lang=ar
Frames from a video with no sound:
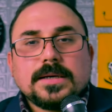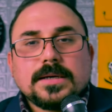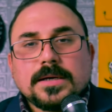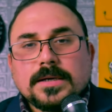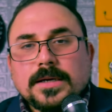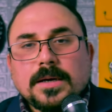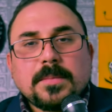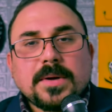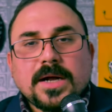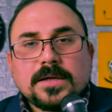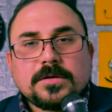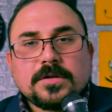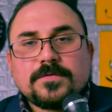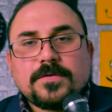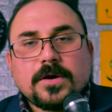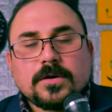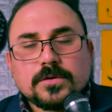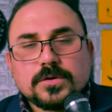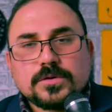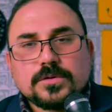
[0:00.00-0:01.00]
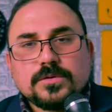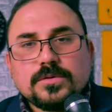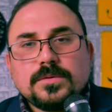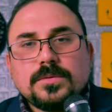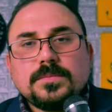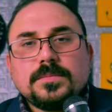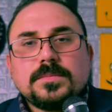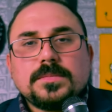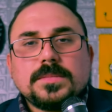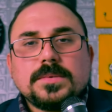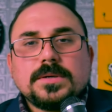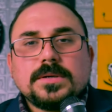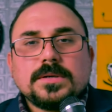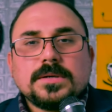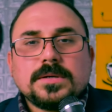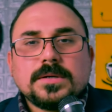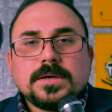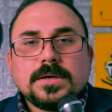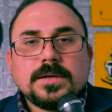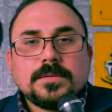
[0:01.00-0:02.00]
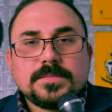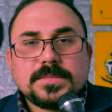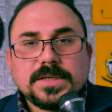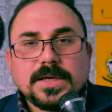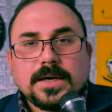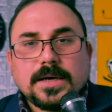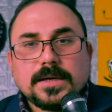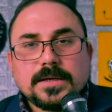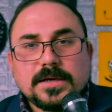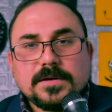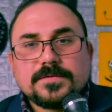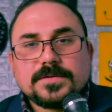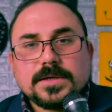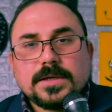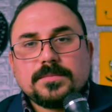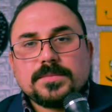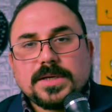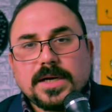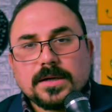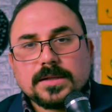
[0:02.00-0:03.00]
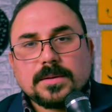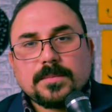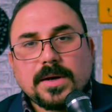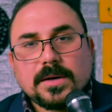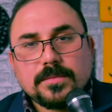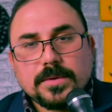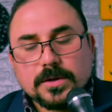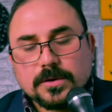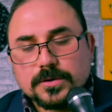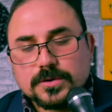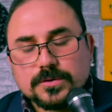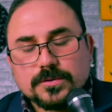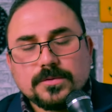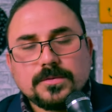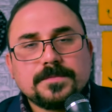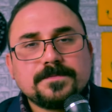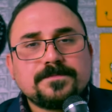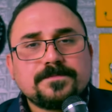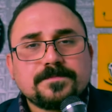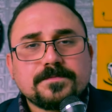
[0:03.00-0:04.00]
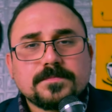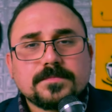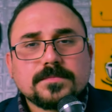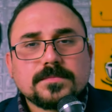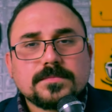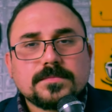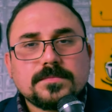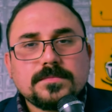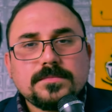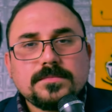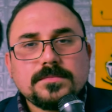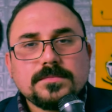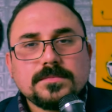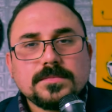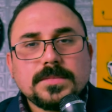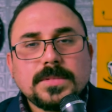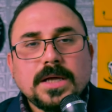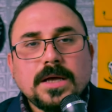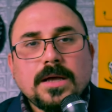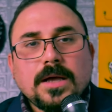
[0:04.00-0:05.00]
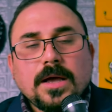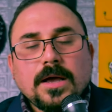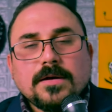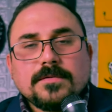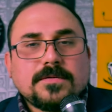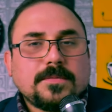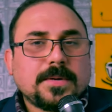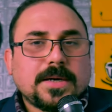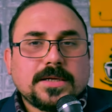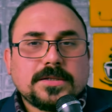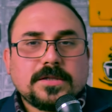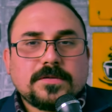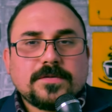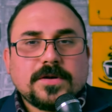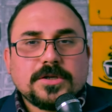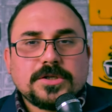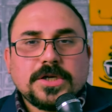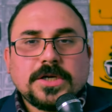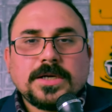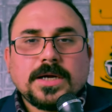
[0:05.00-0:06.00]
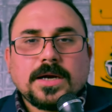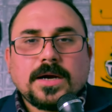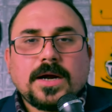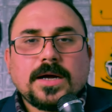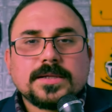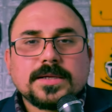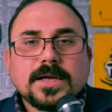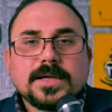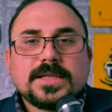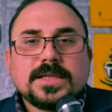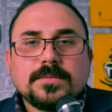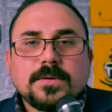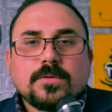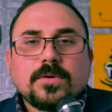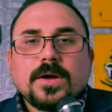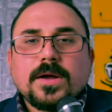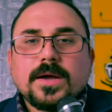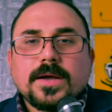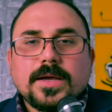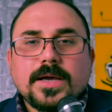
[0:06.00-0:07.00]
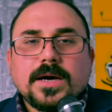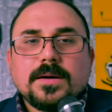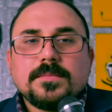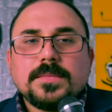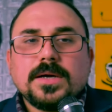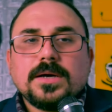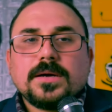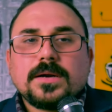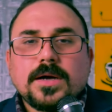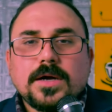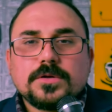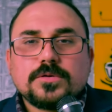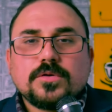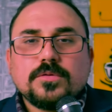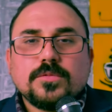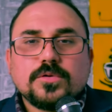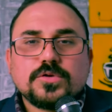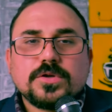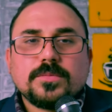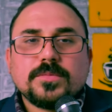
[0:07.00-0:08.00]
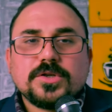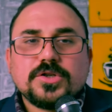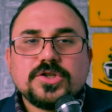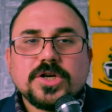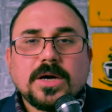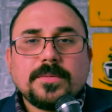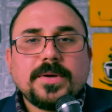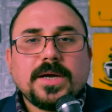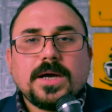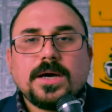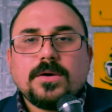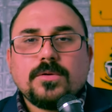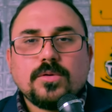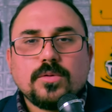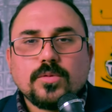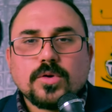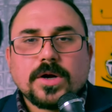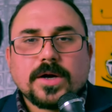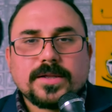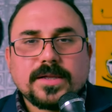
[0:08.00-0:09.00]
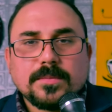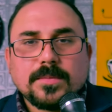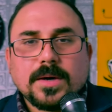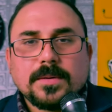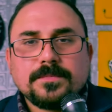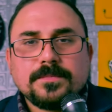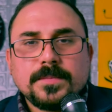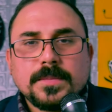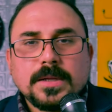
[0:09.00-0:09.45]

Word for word: هنا ما راح تدفع رسوم آه، الامتحان نفسه، الامتحان طبعا به رسوم فما راح تدفع شيء هنا راح تقدم اوراقك كامله راح تكون موجوده بالجامعه وامورك تمام.